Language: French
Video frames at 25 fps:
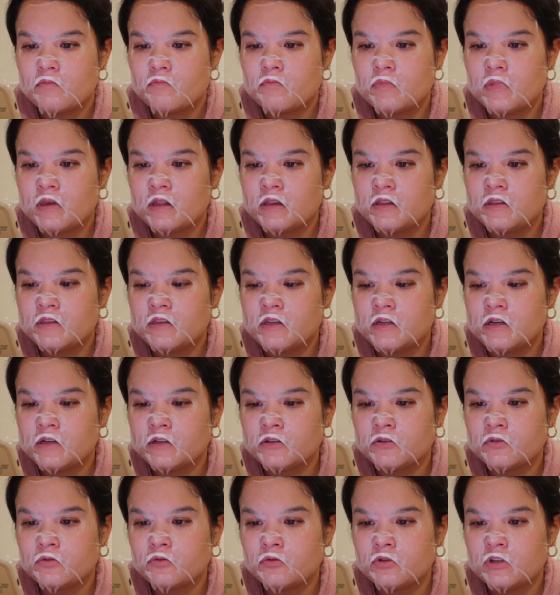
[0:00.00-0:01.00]
Meal
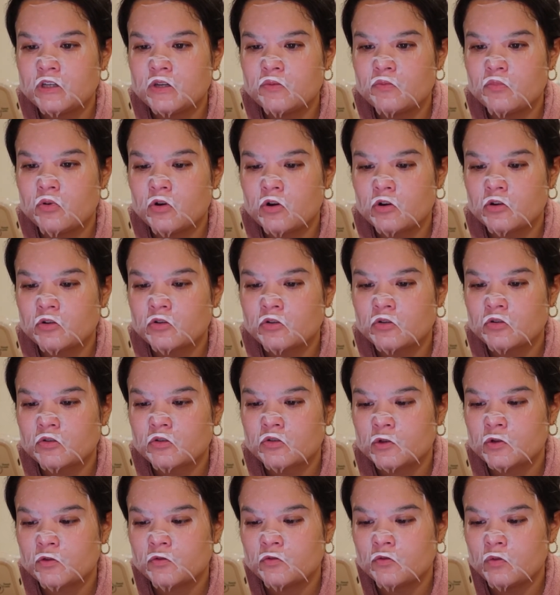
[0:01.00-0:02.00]
deal sushi
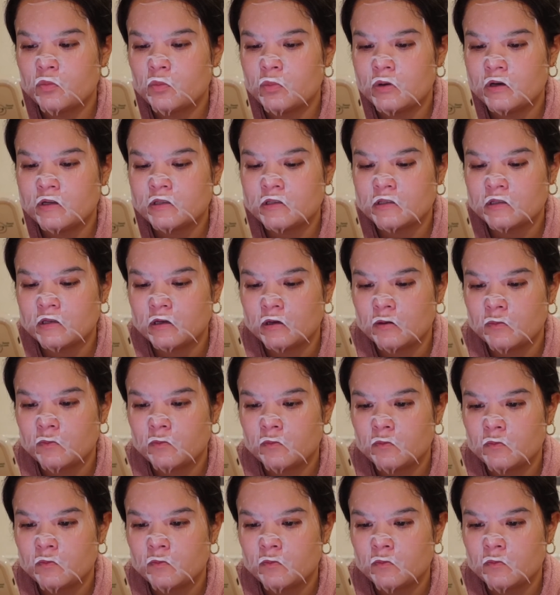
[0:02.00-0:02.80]
box. Je veux pas ça.